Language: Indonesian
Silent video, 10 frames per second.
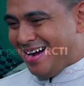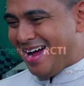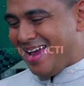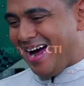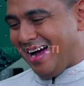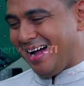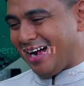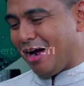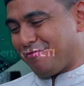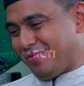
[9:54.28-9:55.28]
Anda
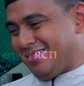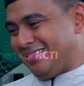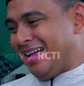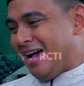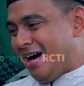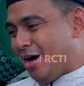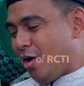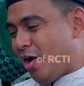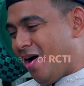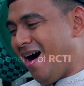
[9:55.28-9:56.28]
harap
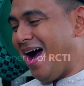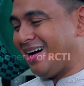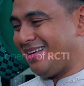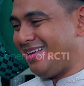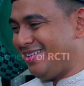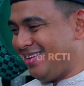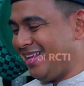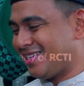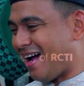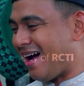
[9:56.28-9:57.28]
oh, hari
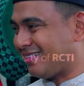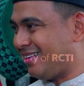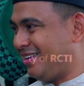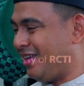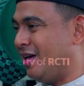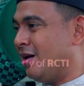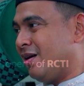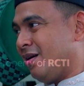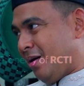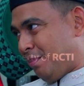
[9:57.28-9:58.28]
ini saat ini
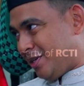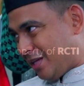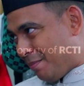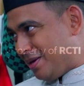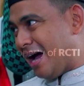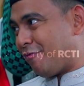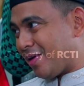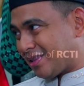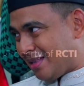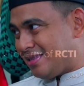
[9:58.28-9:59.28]
bisa
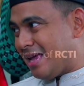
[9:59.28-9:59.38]
mendapatkan